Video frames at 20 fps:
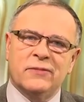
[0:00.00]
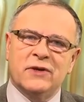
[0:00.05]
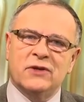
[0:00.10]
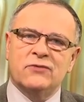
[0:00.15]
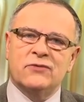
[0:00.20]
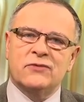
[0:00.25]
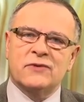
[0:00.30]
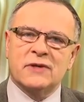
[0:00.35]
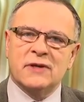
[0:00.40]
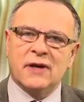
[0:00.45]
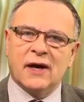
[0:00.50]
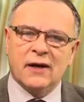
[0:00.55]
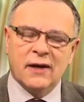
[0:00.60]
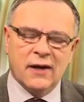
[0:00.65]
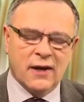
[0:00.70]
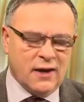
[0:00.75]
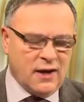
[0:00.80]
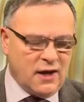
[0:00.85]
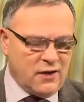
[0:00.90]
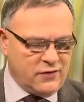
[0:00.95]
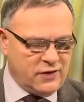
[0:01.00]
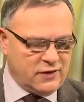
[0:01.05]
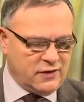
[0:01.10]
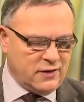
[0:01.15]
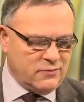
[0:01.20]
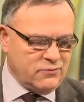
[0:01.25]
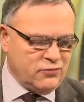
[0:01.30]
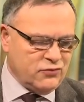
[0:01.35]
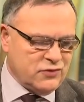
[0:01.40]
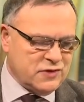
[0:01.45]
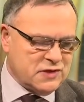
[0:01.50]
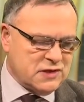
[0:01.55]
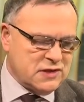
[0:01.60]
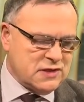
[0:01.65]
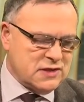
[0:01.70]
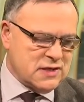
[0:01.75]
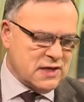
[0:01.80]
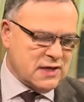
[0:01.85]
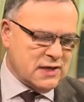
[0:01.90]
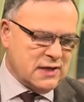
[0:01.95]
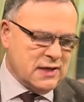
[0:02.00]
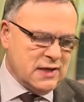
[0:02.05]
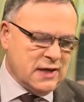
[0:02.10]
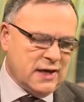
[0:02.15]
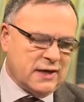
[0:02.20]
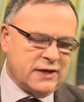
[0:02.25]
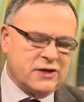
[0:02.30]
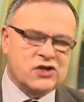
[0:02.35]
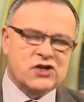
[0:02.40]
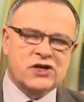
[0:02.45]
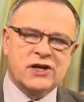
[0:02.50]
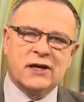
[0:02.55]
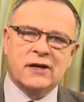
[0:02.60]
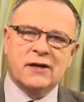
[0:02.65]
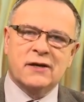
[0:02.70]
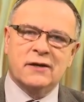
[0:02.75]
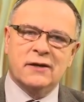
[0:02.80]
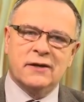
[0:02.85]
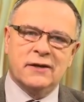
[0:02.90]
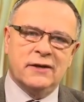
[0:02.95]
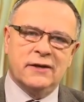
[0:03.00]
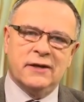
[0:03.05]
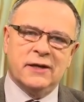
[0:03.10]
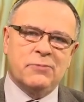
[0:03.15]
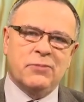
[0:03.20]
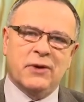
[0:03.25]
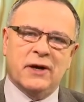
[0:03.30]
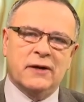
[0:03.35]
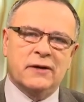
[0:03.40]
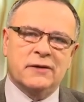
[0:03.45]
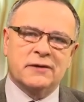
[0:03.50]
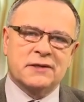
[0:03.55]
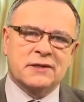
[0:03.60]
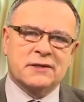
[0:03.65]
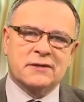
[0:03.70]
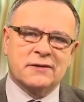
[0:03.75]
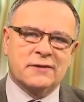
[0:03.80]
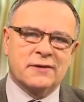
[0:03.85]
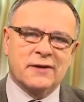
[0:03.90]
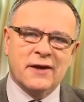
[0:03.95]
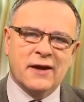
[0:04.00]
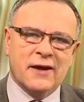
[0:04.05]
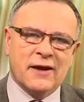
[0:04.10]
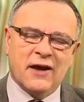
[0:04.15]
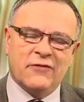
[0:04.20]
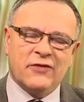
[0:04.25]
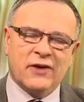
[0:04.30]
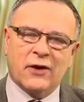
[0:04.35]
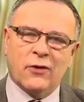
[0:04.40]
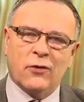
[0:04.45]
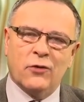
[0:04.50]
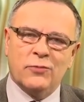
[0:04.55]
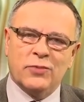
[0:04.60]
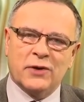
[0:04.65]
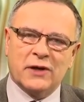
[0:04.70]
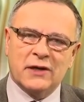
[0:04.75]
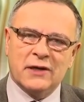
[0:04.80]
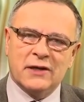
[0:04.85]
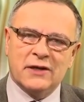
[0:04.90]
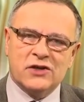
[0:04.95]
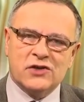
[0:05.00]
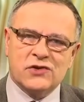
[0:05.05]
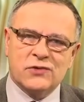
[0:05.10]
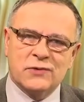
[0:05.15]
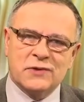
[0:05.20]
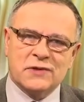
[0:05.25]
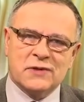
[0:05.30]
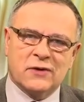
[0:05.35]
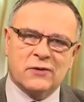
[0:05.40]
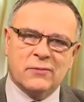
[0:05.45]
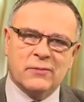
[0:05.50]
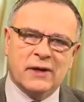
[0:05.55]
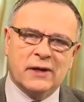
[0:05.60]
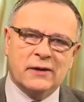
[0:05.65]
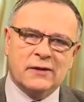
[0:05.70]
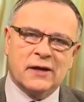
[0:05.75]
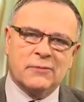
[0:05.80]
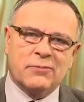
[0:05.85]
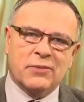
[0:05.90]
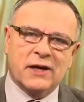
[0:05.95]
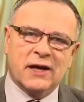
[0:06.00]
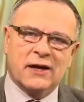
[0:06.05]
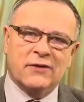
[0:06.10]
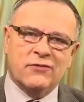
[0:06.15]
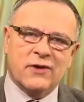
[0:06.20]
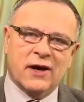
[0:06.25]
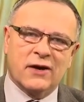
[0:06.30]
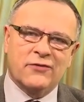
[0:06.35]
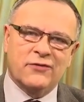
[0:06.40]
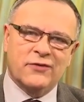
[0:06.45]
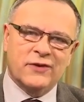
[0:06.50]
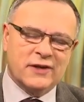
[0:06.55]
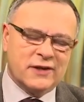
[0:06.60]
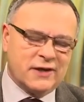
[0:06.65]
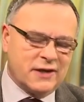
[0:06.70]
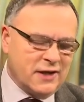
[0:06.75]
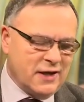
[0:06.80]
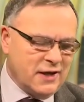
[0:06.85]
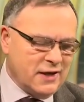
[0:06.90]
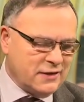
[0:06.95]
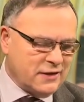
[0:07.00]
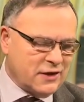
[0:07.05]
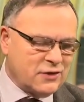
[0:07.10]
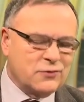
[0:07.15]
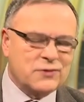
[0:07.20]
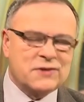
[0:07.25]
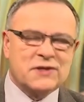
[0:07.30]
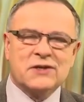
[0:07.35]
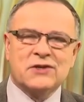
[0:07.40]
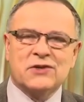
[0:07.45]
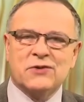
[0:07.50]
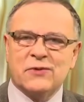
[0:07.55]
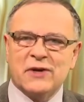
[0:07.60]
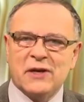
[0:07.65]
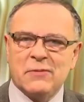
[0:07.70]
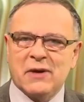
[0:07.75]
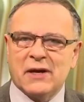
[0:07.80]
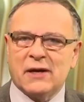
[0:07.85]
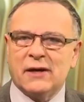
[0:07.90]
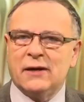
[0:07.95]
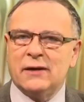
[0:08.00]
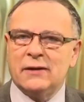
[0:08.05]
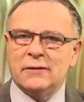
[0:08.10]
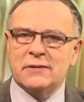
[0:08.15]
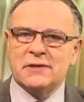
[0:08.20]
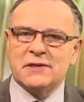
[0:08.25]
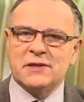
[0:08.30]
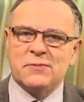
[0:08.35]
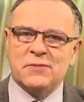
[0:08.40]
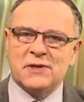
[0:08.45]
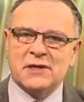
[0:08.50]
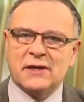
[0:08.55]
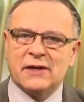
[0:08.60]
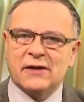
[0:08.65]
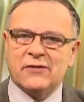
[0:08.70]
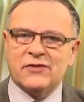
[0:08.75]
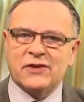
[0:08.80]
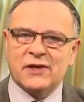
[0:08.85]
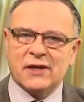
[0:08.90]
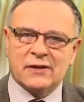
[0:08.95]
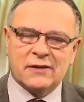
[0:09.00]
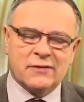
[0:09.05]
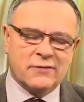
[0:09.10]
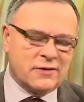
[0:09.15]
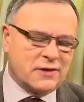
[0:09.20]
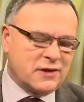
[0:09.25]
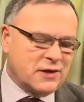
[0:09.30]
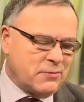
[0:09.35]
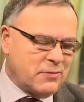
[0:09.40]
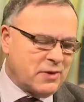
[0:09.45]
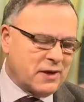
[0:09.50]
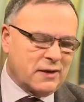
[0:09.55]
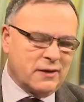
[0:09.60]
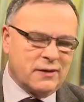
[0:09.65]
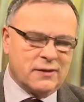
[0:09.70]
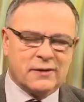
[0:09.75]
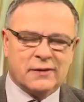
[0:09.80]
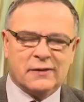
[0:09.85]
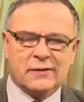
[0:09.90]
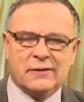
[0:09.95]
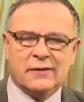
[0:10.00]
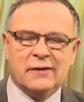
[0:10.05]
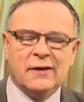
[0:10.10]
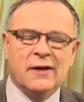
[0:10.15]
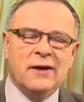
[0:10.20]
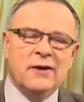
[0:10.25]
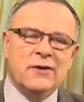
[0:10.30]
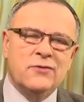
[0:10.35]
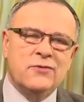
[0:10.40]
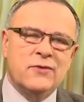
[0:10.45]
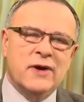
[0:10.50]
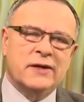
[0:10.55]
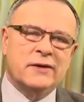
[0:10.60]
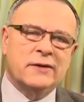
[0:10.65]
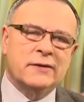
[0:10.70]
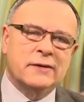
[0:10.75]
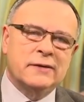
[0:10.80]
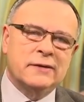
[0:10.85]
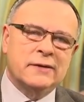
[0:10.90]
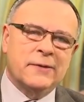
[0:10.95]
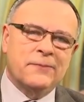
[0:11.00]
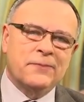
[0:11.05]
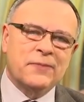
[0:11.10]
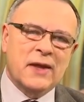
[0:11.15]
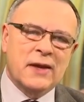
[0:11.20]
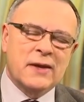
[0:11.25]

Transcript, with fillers: mais tout cela avait abouti à, l'échec. Les, princes avaient repris les choses en main après avoir fait des concessions libérales, aussi bien à Vienne qu'à Berlin ou ailleurs.